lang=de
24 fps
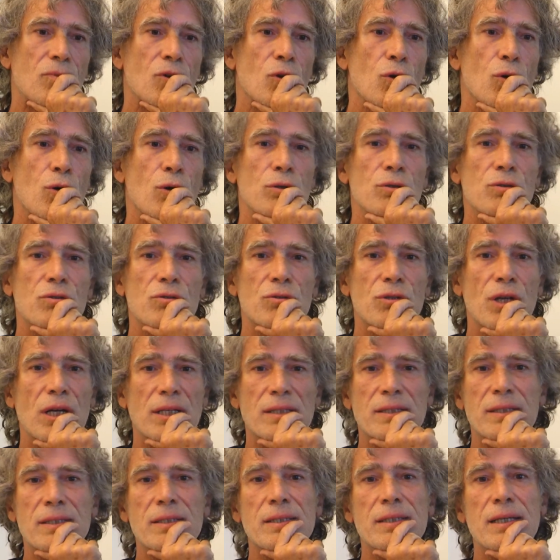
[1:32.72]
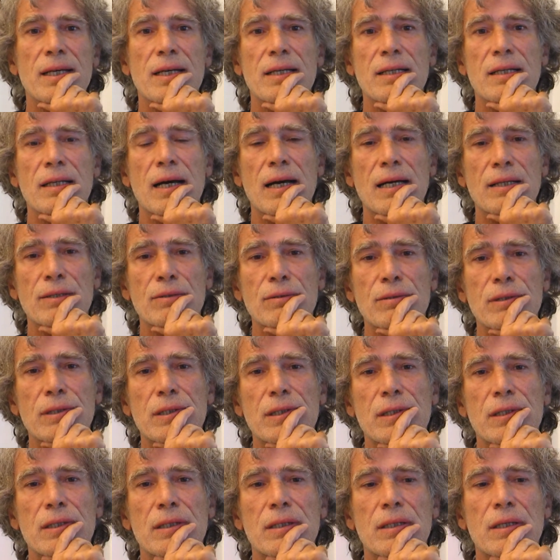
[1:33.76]
Und das ist die Einladung,
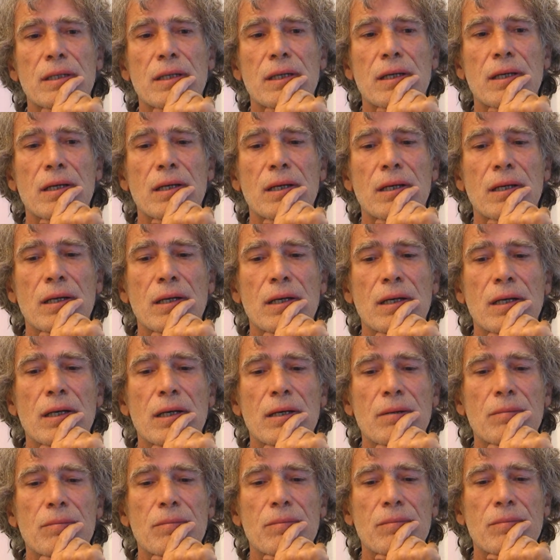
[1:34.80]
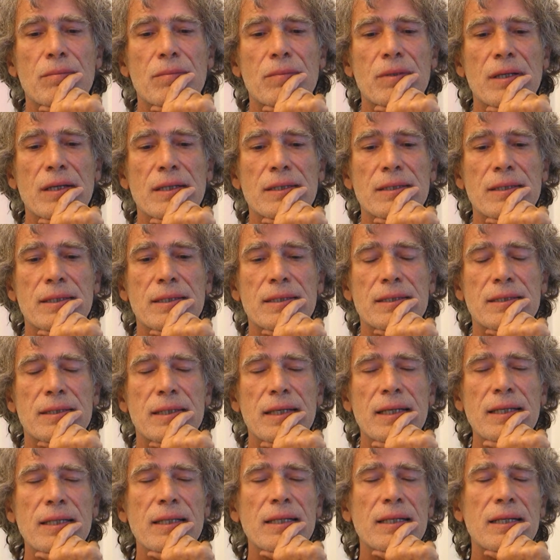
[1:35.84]
ähm, dass das
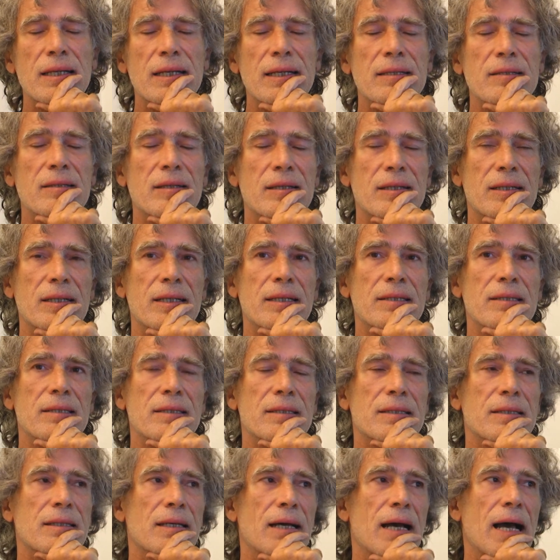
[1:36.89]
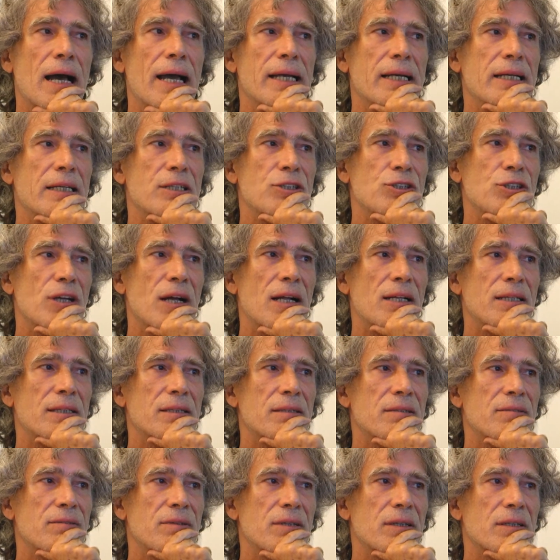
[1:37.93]
innere Internet
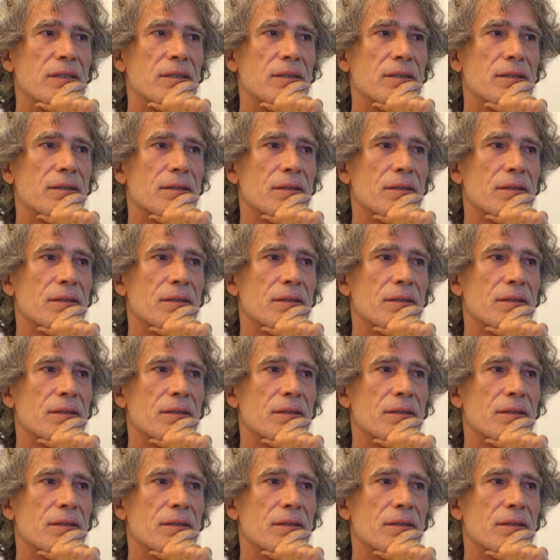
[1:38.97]
eingeschaltet wird